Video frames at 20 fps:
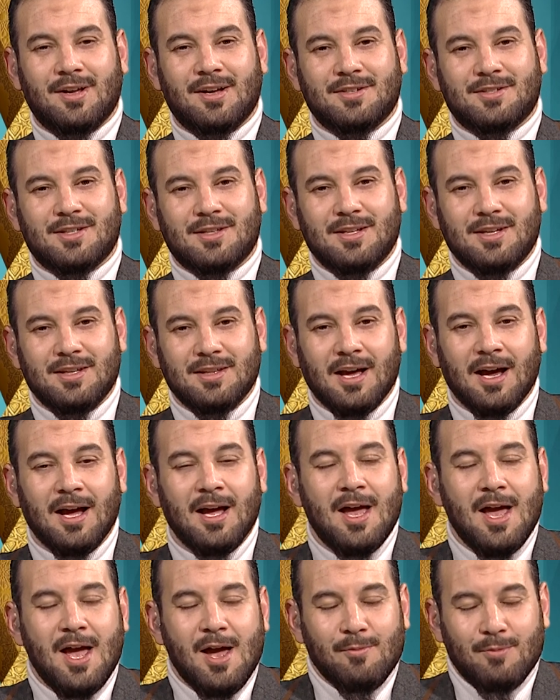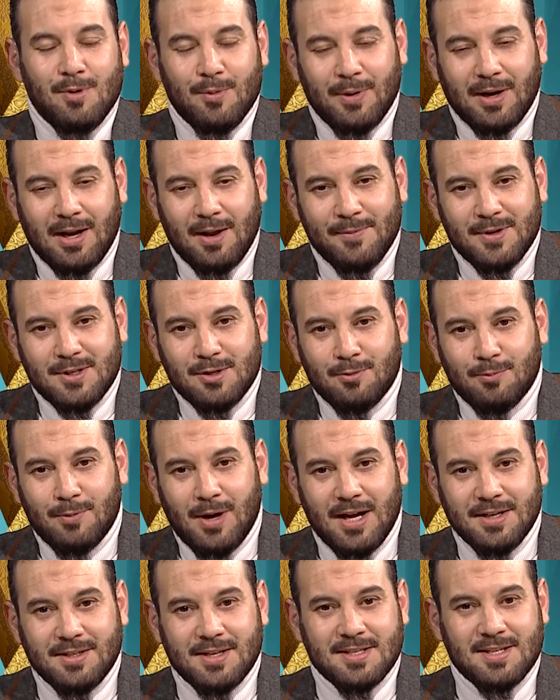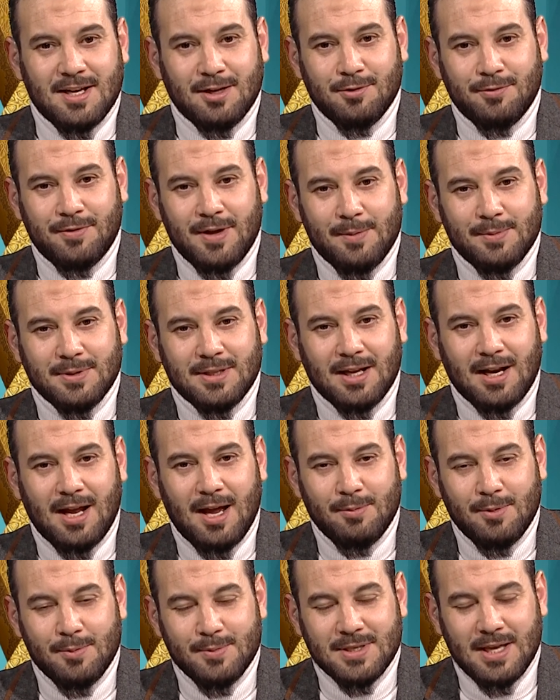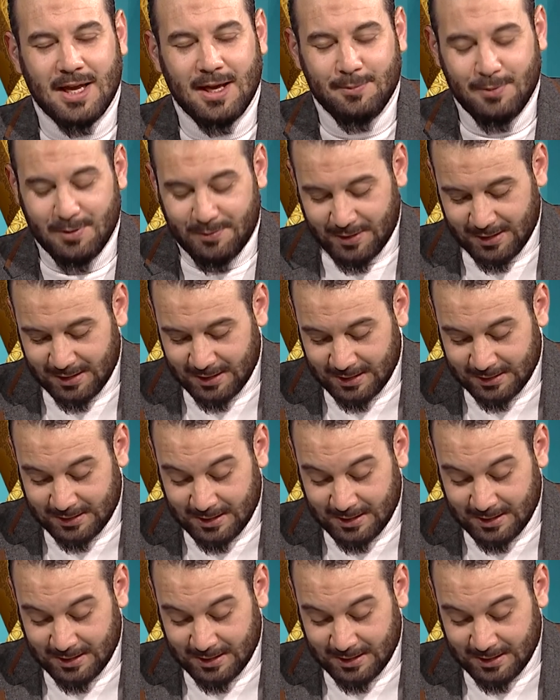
جديدة من برنامجكم محجة أسعد فيها بالترحاب بصاحب الفضيلة